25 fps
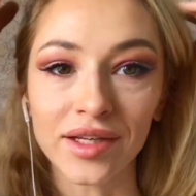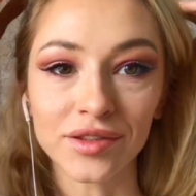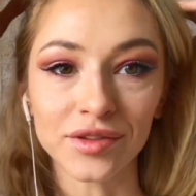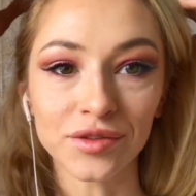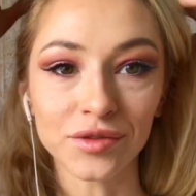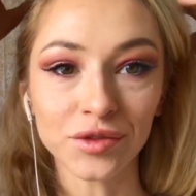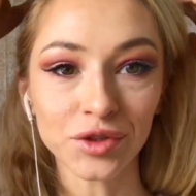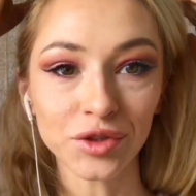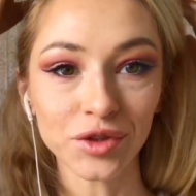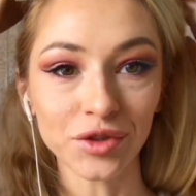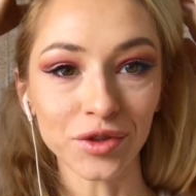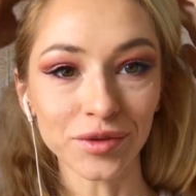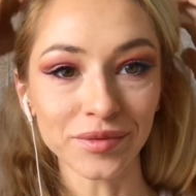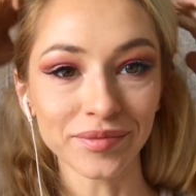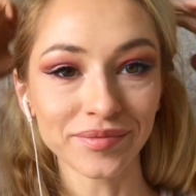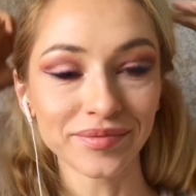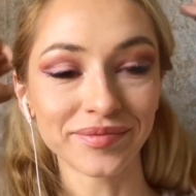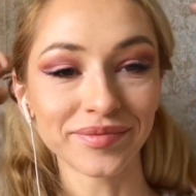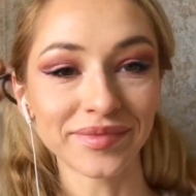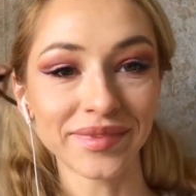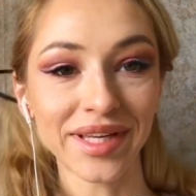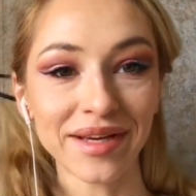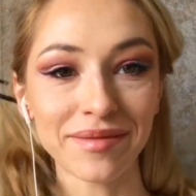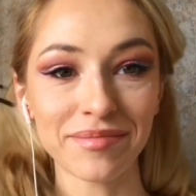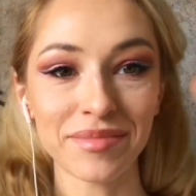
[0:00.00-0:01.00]
Ну что,
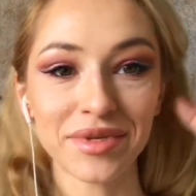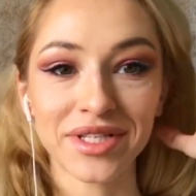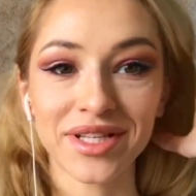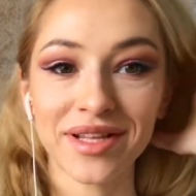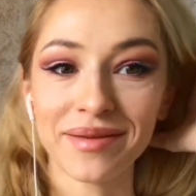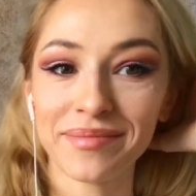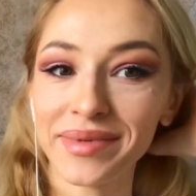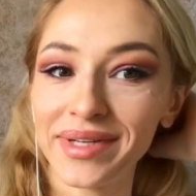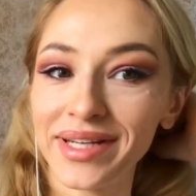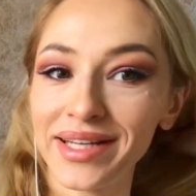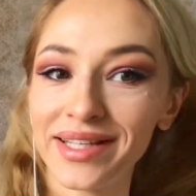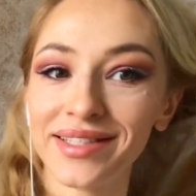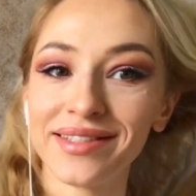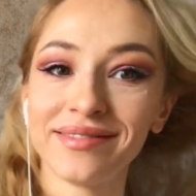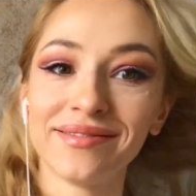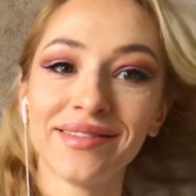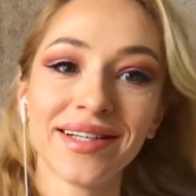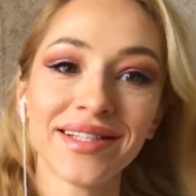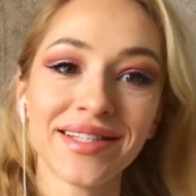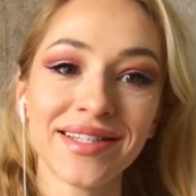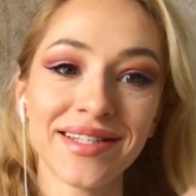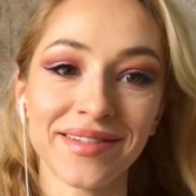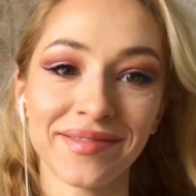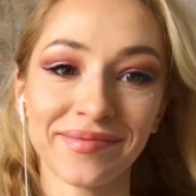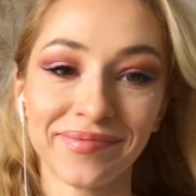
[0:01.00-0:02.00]
я пошла
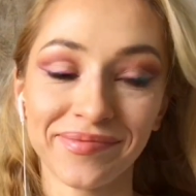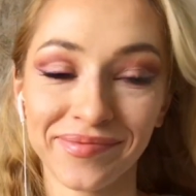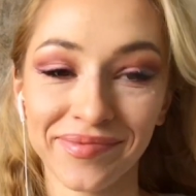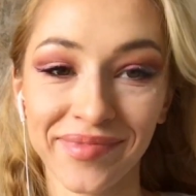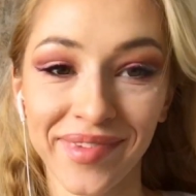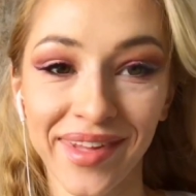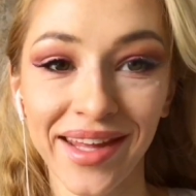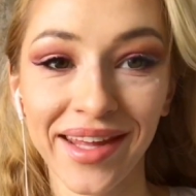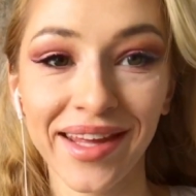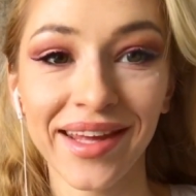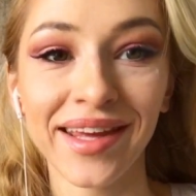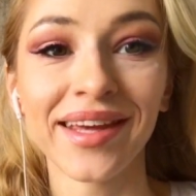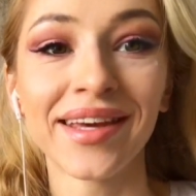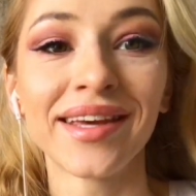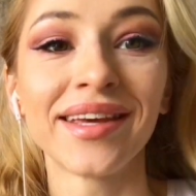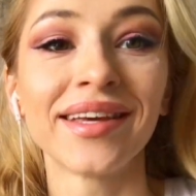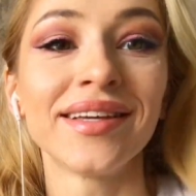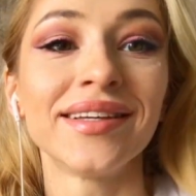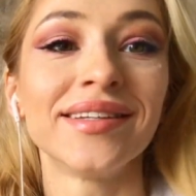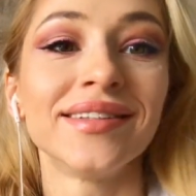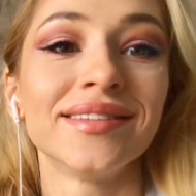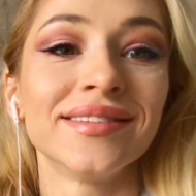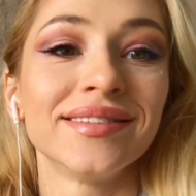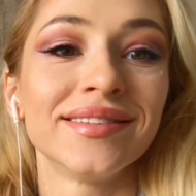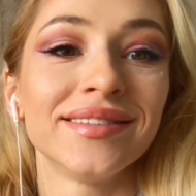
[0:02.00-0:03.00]
переодеваться
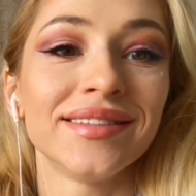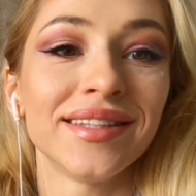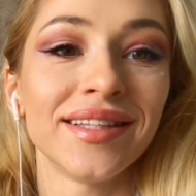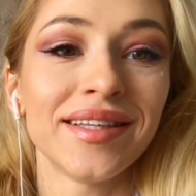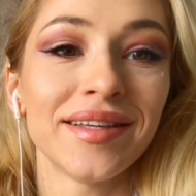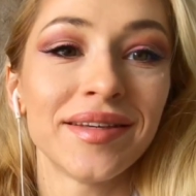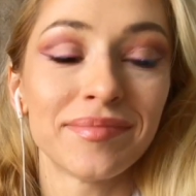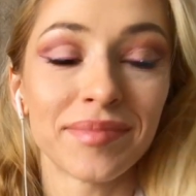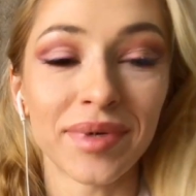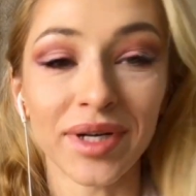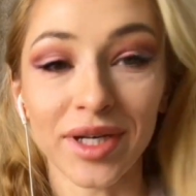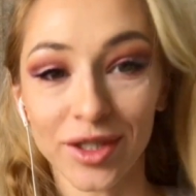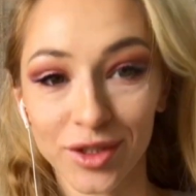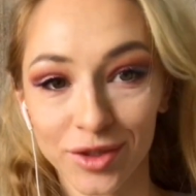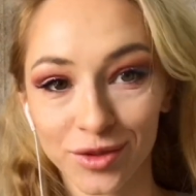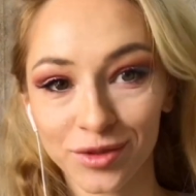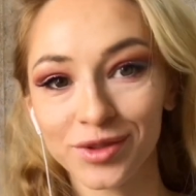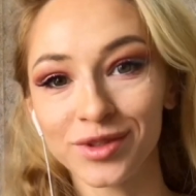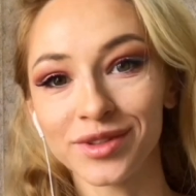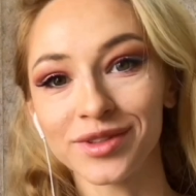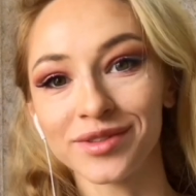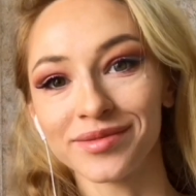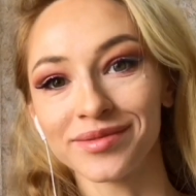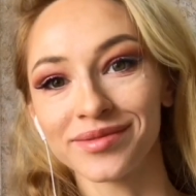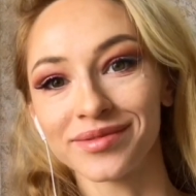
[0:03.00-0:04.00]

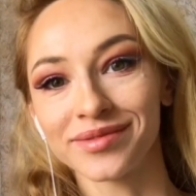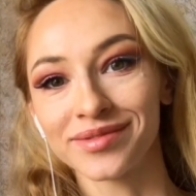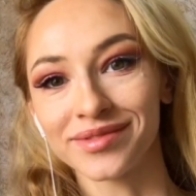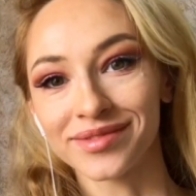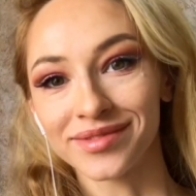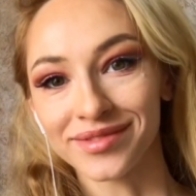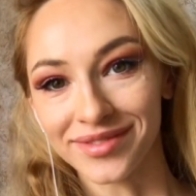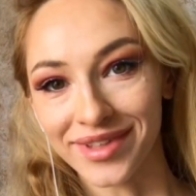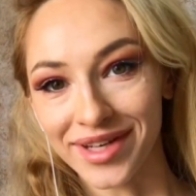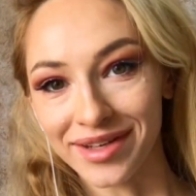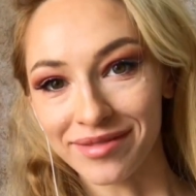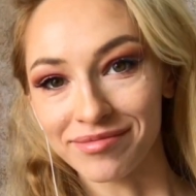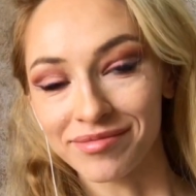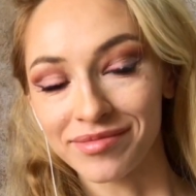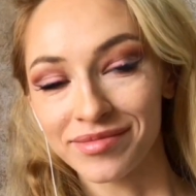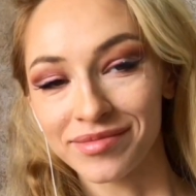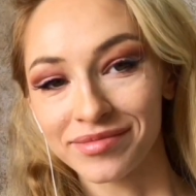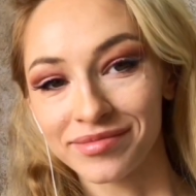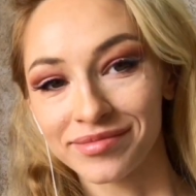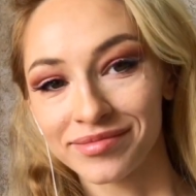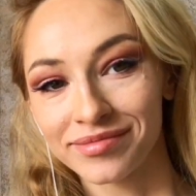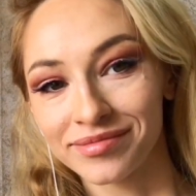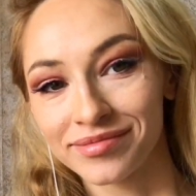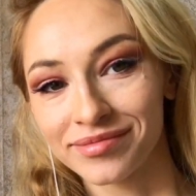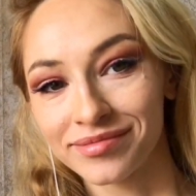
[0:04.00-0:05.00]
покажусь вам
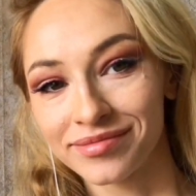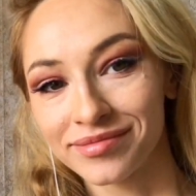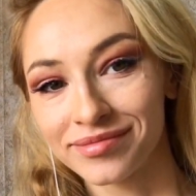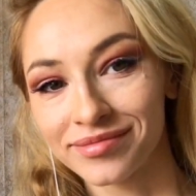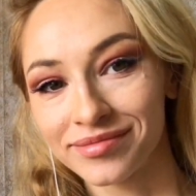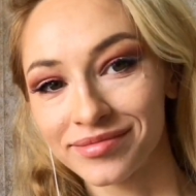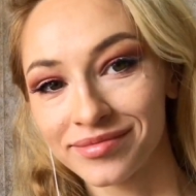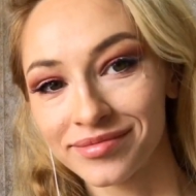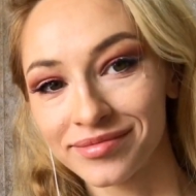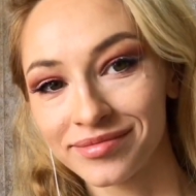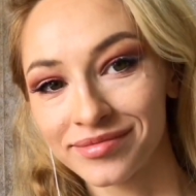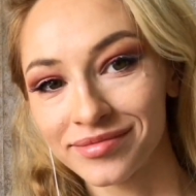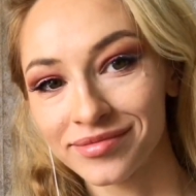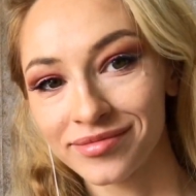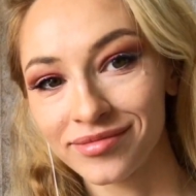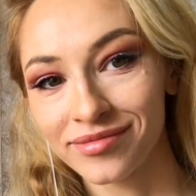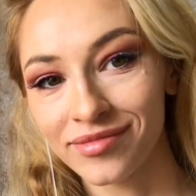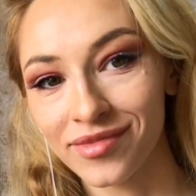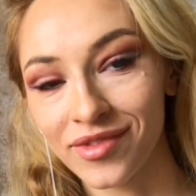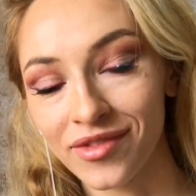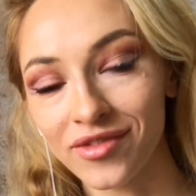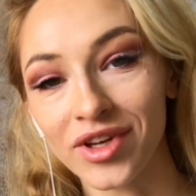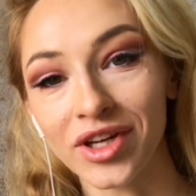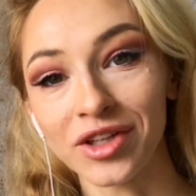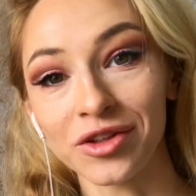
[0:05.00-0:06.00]

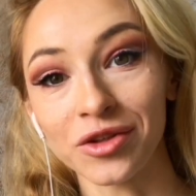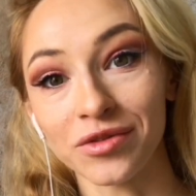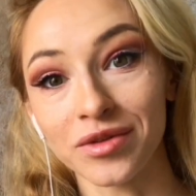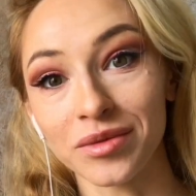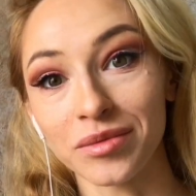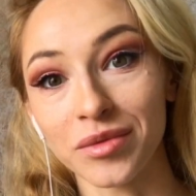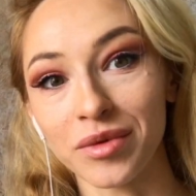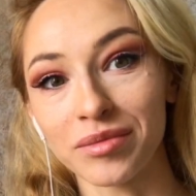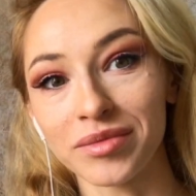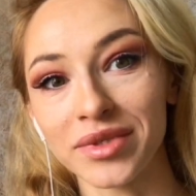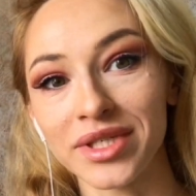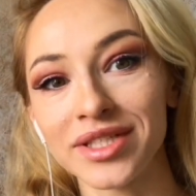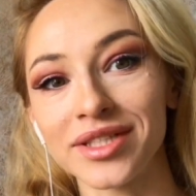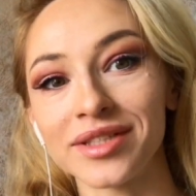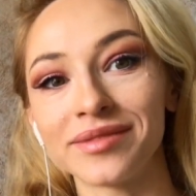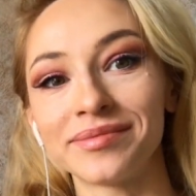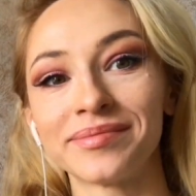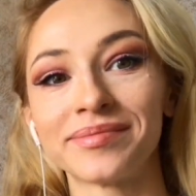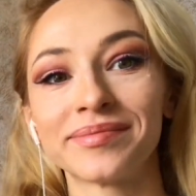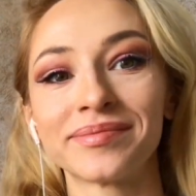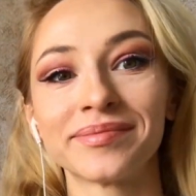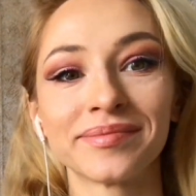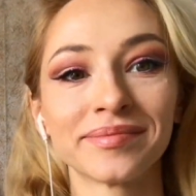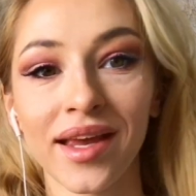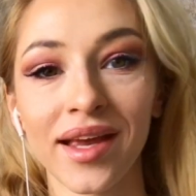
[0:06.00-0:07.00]
в готовом образе.
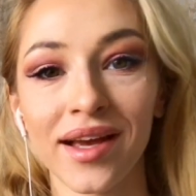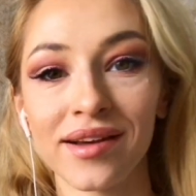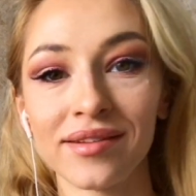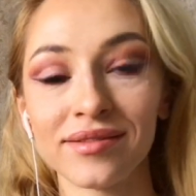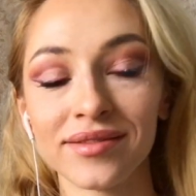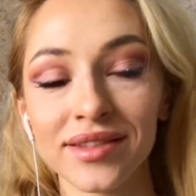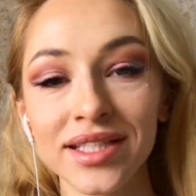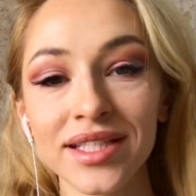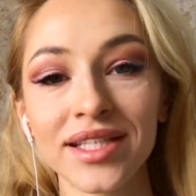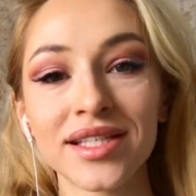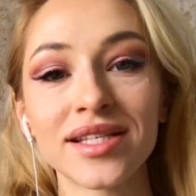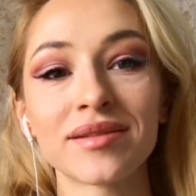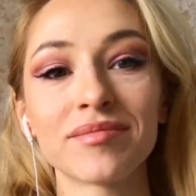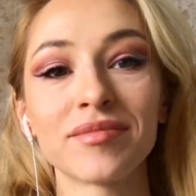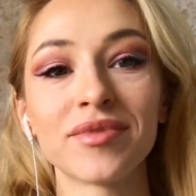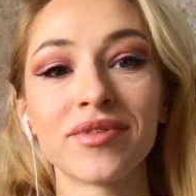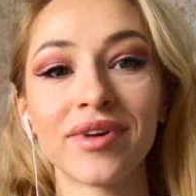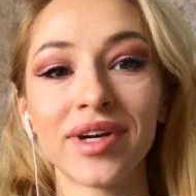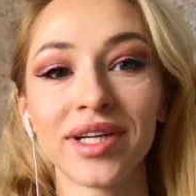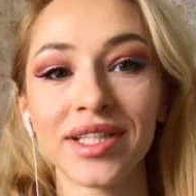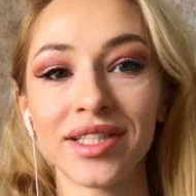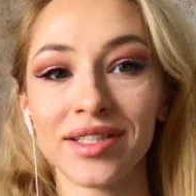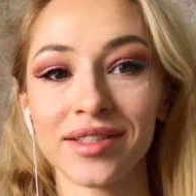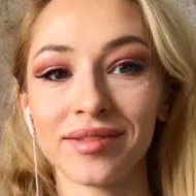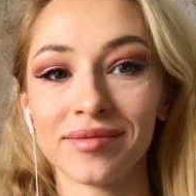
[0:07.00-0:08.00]
А вы не
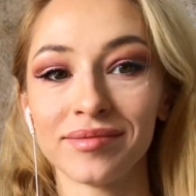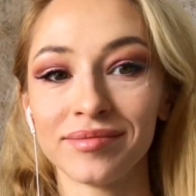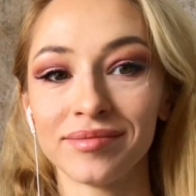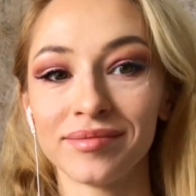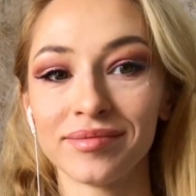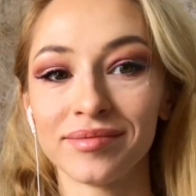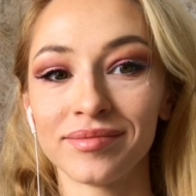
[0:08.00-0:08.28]
забывайте